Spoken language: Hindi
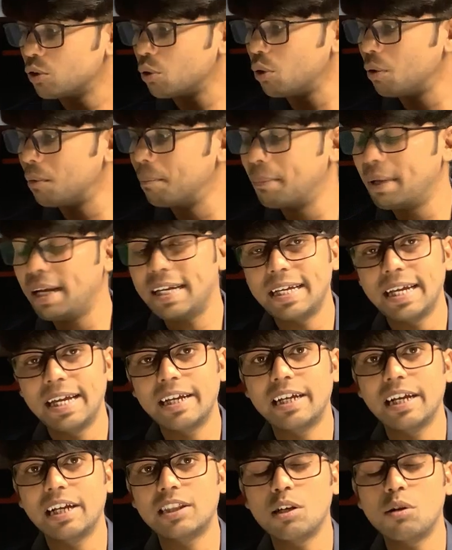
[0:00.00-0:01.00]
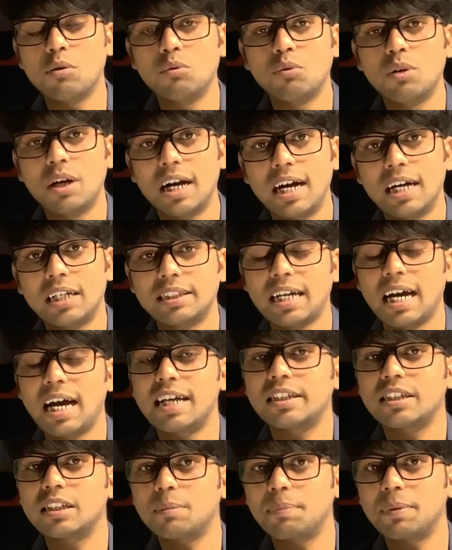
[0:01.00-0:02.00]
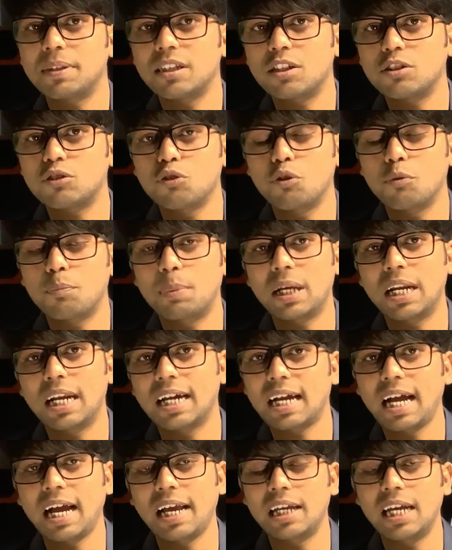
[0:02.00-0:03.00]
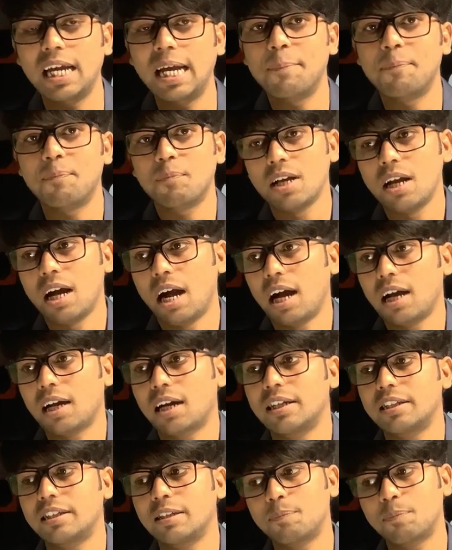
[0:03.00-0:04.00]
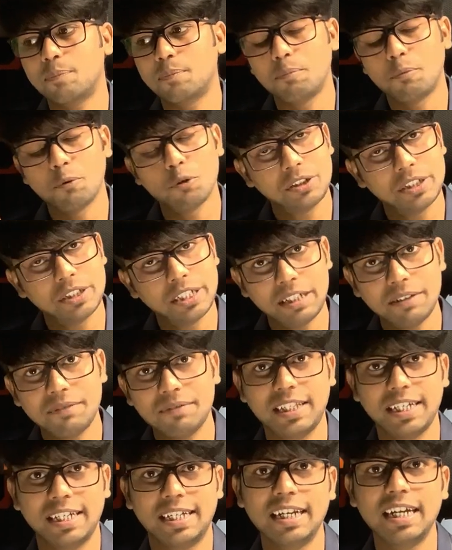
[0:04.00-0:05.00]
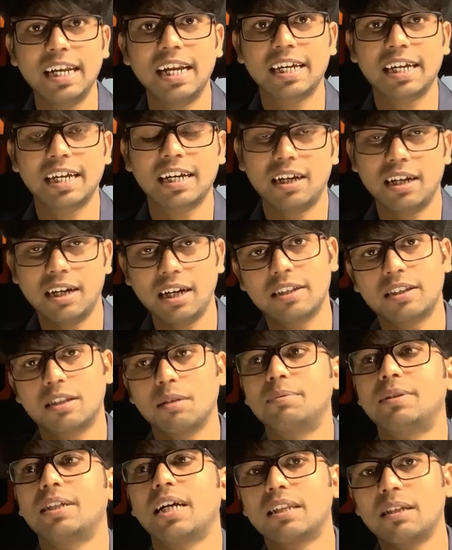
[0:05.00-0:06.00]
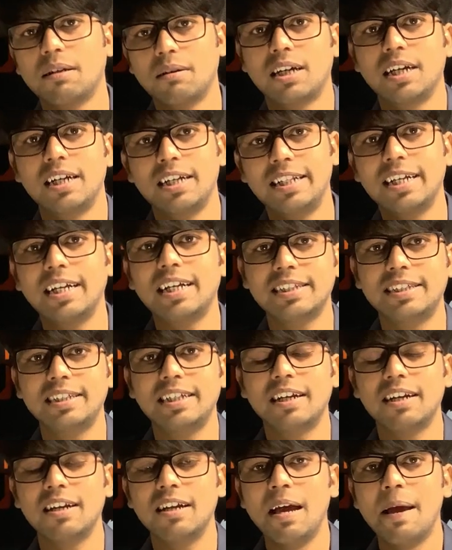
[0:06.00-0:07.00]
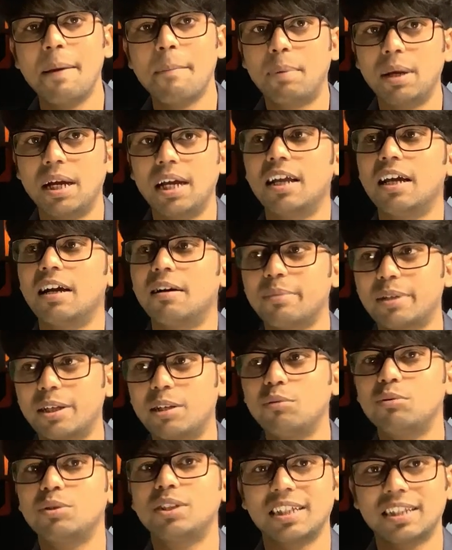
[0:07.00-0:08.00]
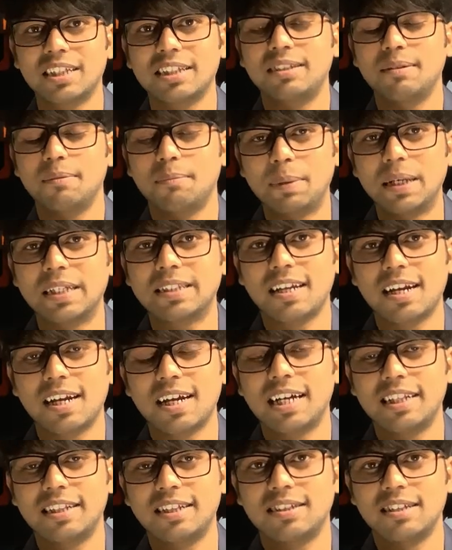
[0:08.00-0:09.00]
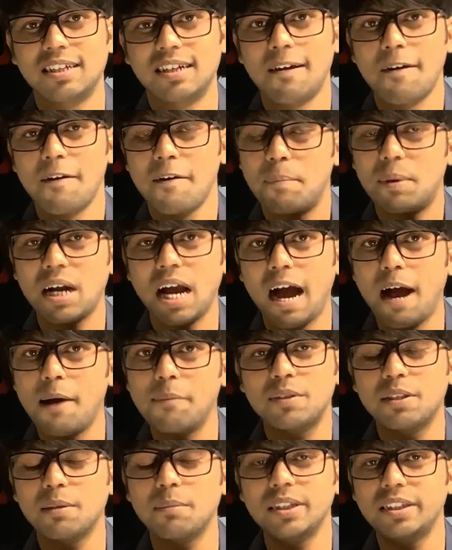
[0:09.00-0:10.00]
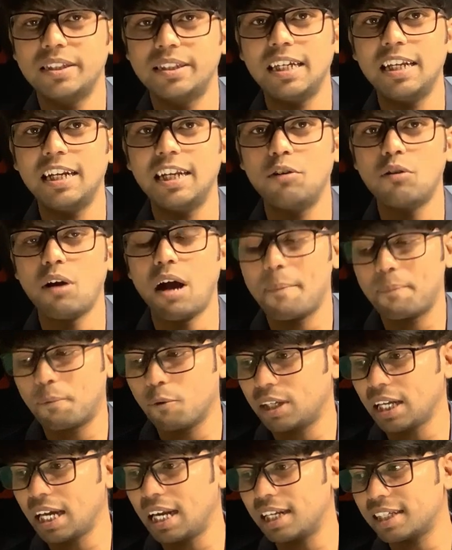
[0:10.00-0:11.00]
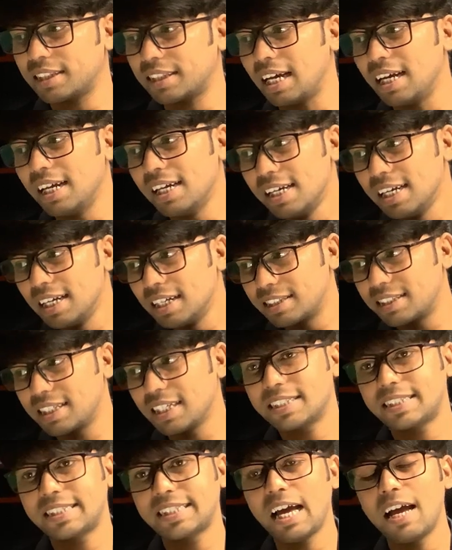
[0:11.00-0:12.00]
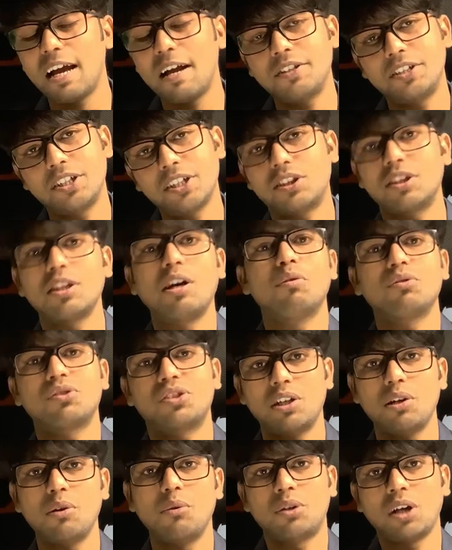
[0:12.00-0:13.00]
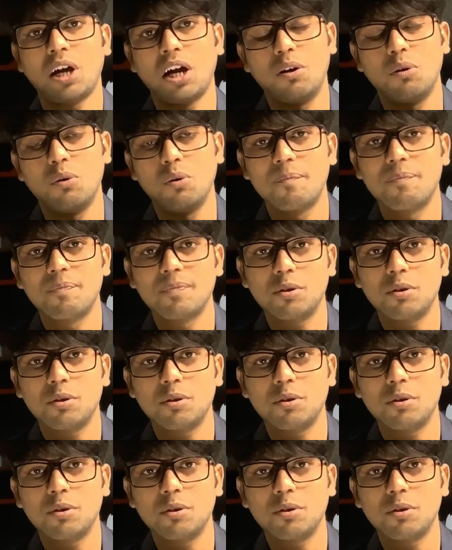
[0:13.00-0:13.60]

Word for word: तो मैं यही कहता हूं हजार से पंद्रह सौ रुपया लगाएंगे अगर जब पॉजिटिव दिखने लगेगा ना तब ज्यादा खरीदेंगे शेयर पहले हम क्यों ज्यादा पैसा लगा दे सर पर आप समझते नहीं हो आपको क्या लगता है सस्ता है जितना हो सके उठा लो